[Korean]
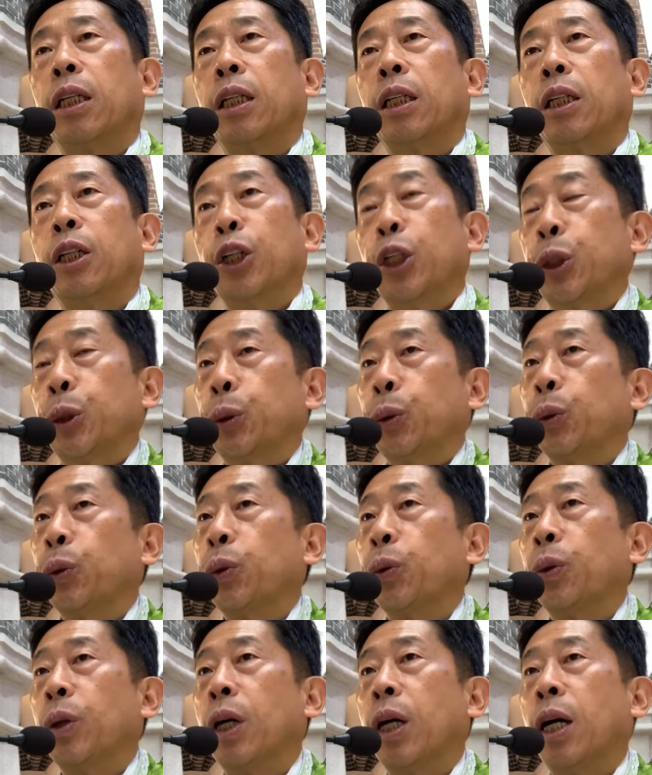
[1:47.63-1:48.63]

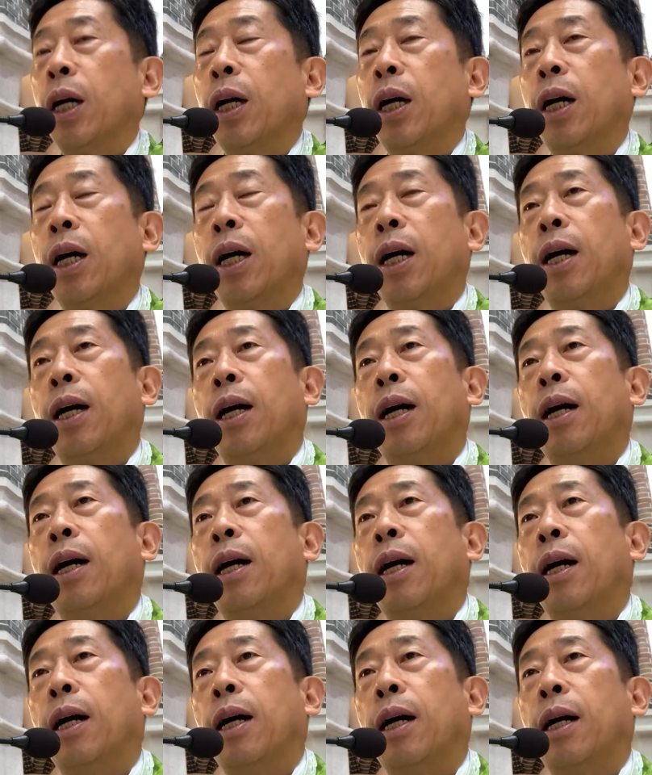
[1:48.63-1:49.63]
그리스도교가
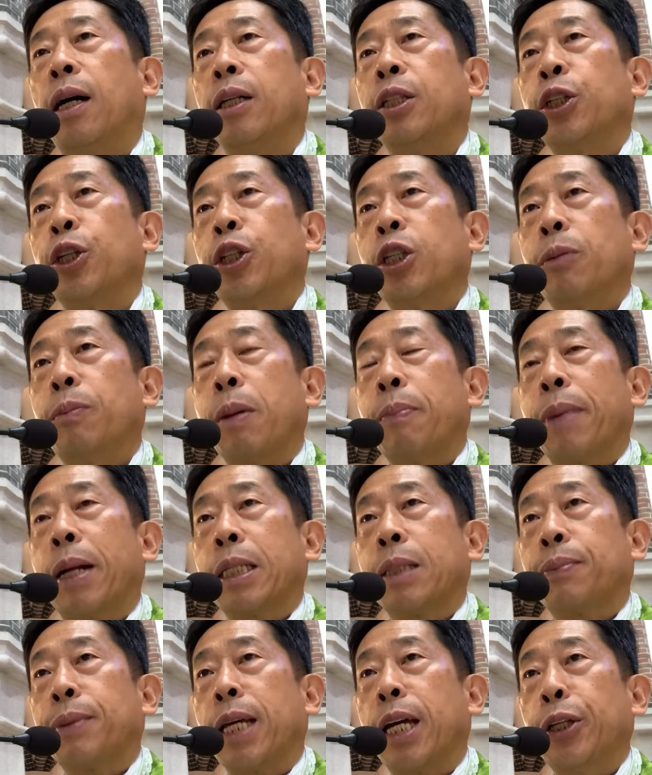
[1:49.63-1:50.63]

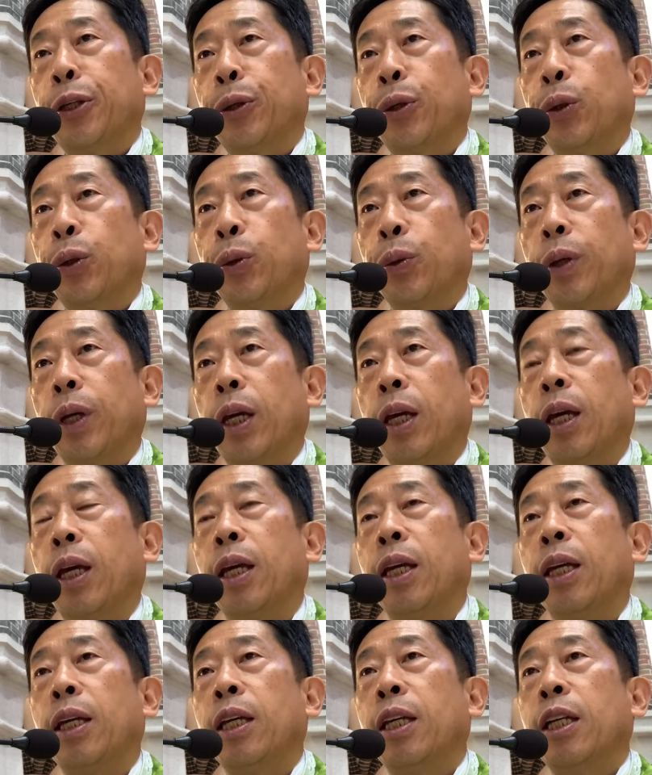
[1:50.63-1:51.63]
1784년도에 어,
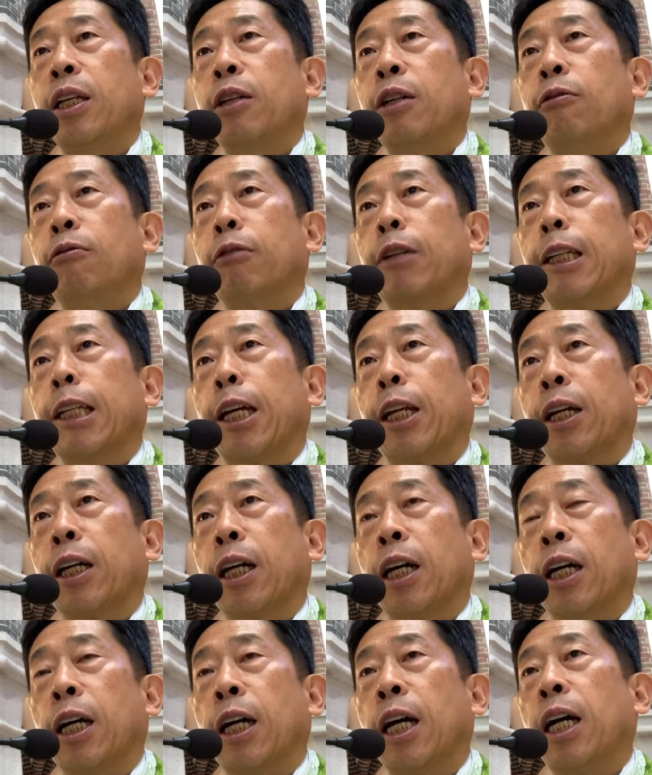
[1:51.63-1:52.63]

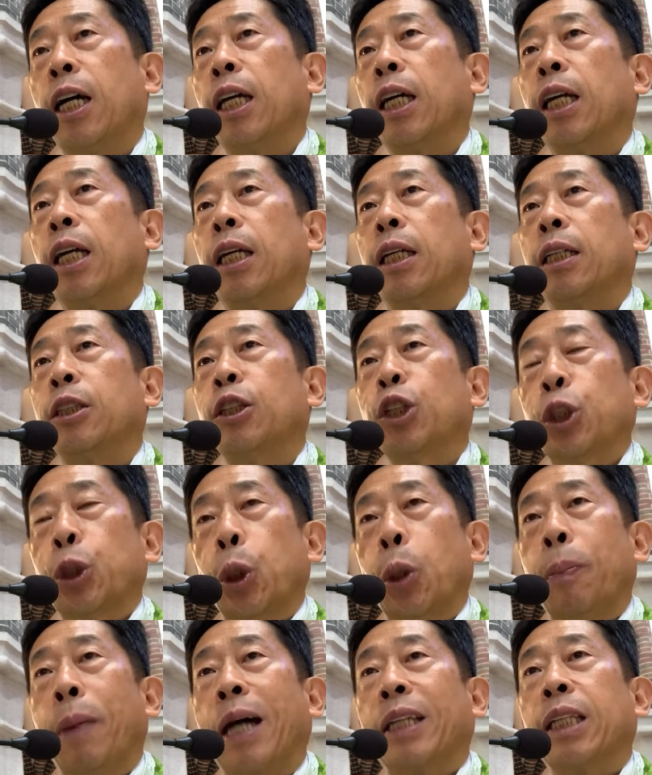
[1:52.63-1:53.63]
우리나라가
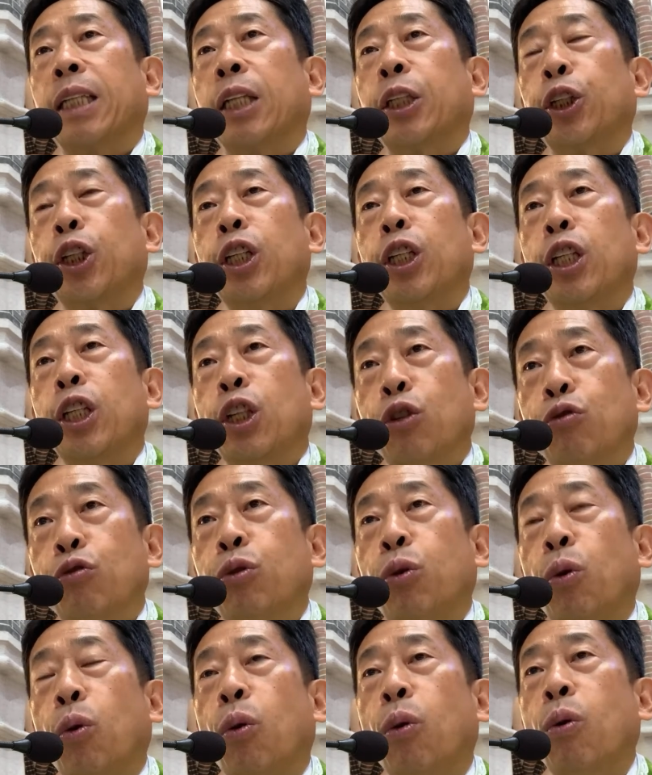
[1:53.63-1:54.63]
스스로 받아들인
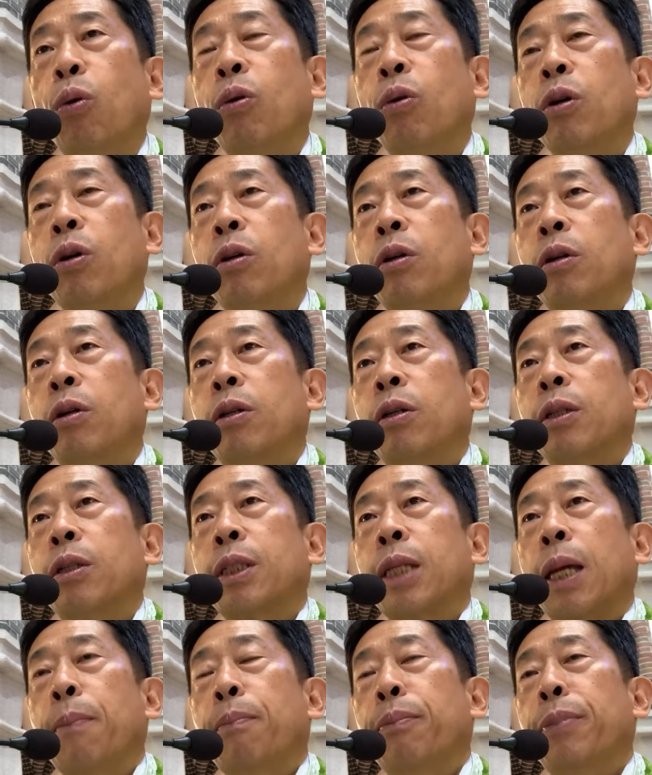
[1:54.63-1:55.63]
이후로
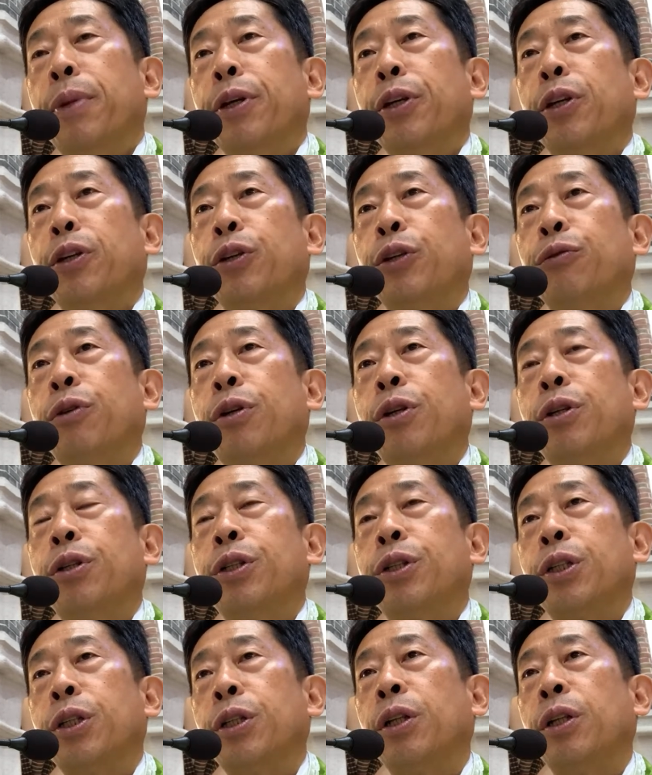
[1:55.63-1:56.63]
300년이
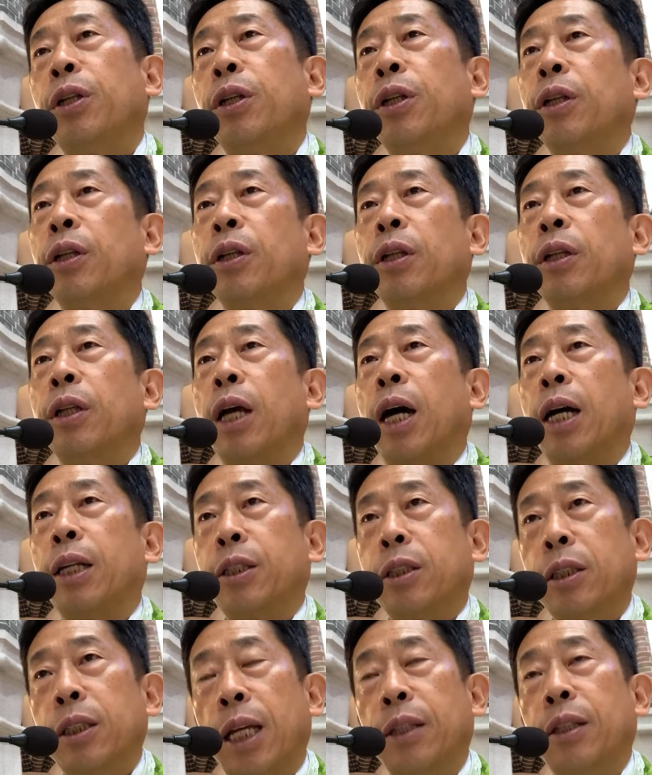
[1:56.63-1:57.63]
훨씬
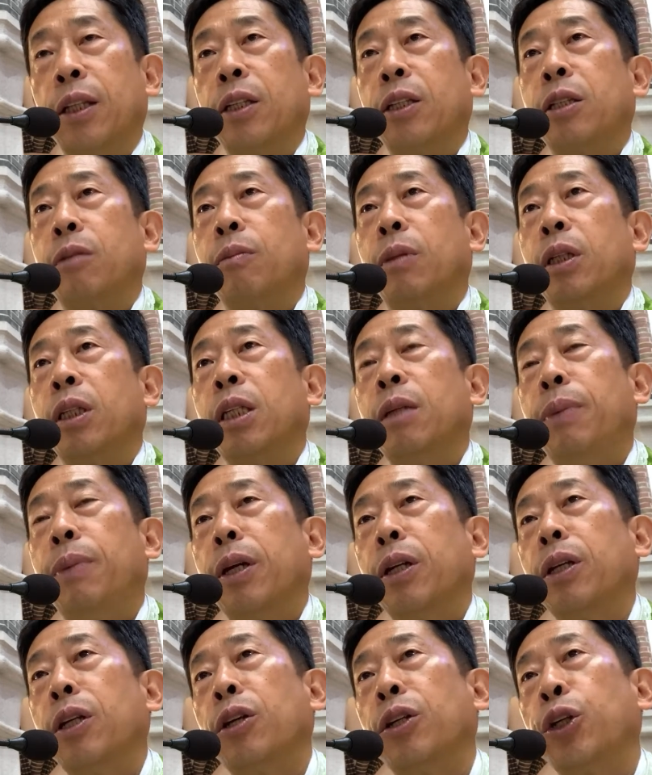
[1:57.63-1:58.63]
아직은 안 됐지만
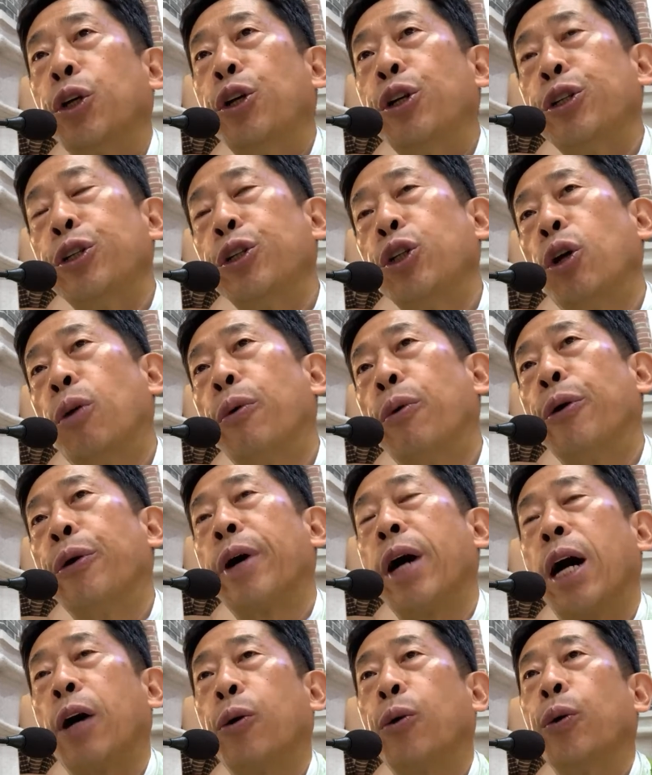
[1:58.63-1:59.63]
200년이 훨씬
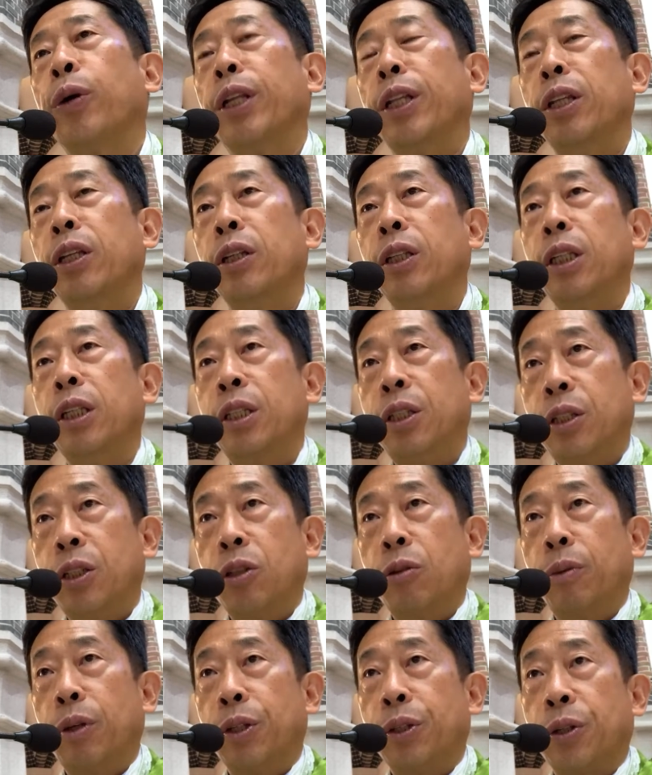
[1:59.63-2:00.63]
넘어가고 있는 이
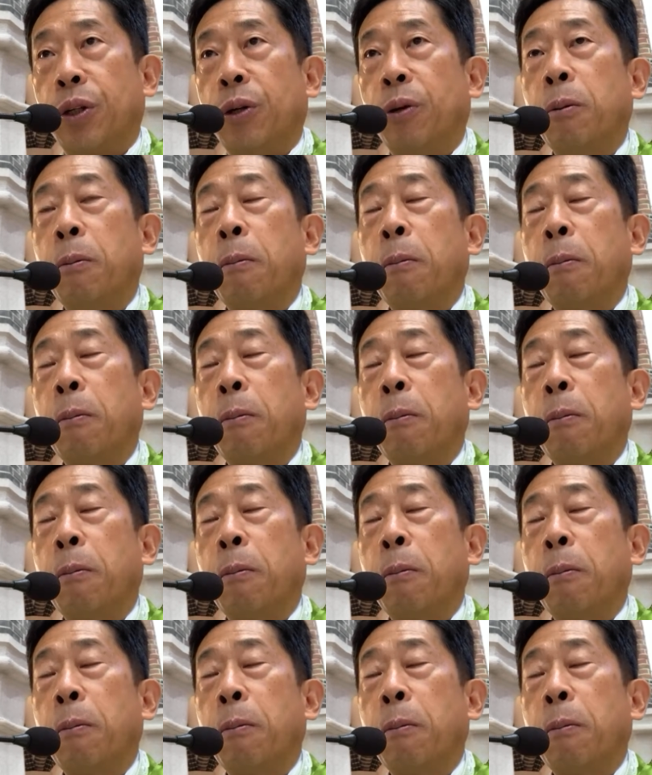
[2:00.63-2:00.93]
시점에서